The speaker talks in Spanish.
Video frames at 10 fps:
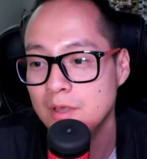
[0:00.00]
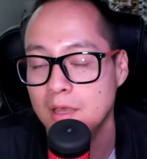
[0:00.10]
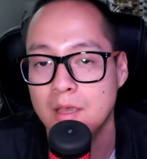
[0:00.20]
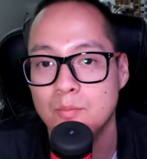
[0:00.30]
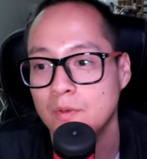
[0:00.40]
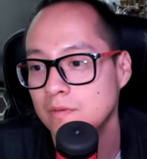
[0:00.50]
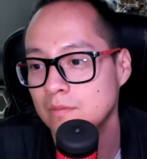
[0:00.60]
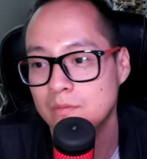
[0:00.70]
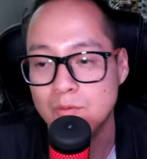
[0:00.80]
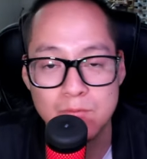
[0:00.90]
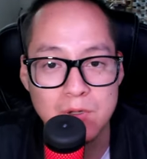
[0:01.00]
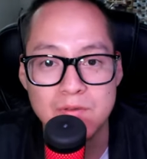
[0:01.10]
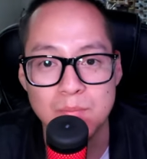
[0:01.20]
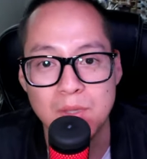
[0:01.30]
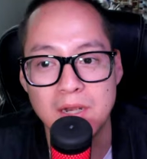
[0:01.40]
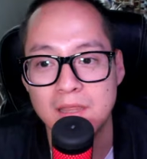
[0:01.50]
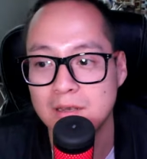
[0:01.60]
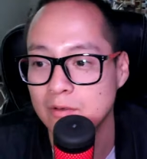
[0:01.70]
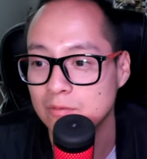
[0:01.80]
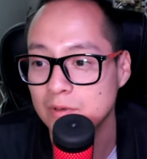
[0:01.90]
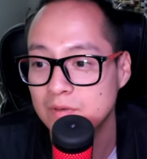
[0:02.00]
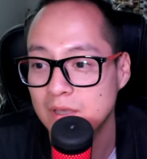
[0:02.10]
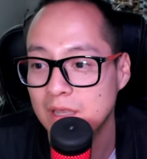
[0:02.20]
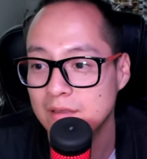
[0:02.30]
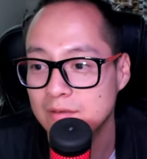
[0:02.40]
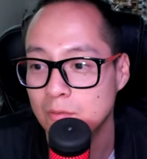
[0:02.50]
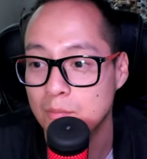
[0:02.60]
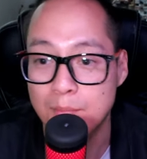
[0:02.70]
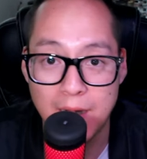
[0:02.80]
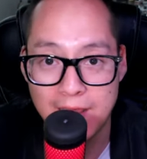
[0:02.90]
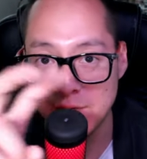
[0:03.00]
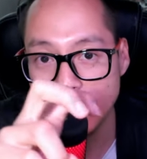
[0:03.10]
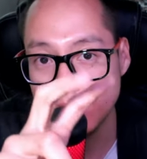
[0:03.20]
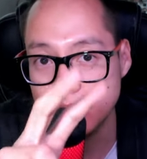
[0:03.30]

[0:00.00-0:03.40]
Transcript: eh, pues tus juegos se pierden, los juegos que hayas comprado